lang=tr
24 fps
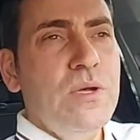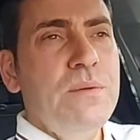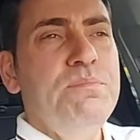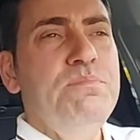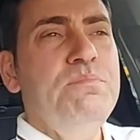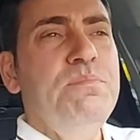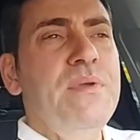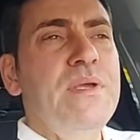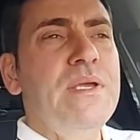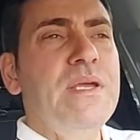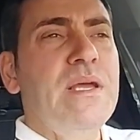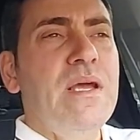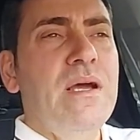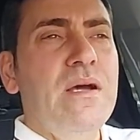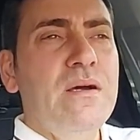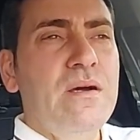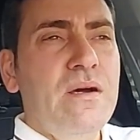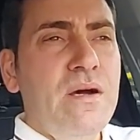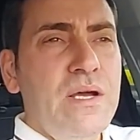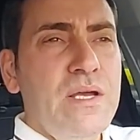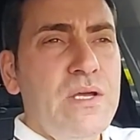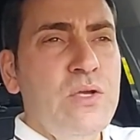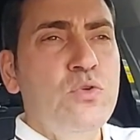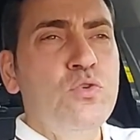rabbike
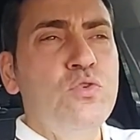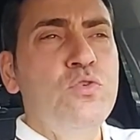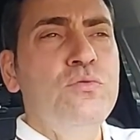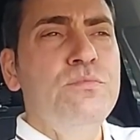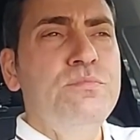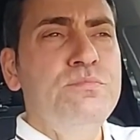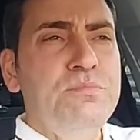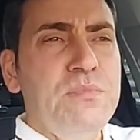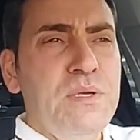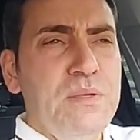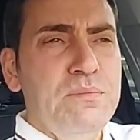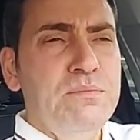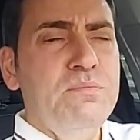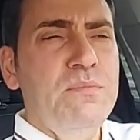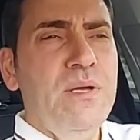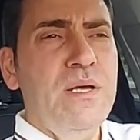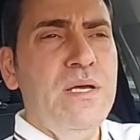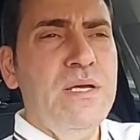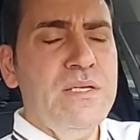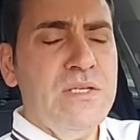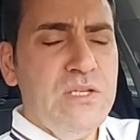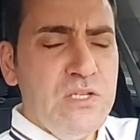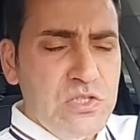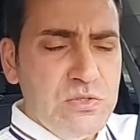hayrun mimma
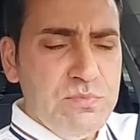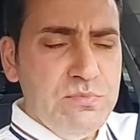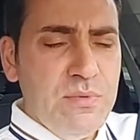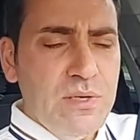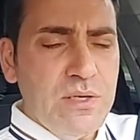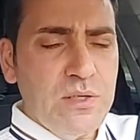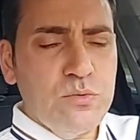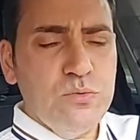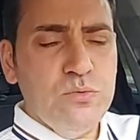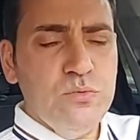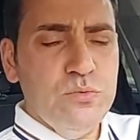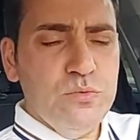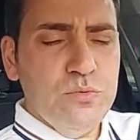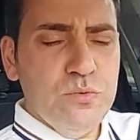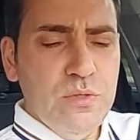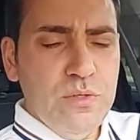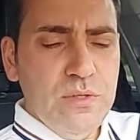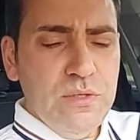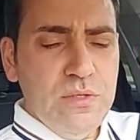yecmeun.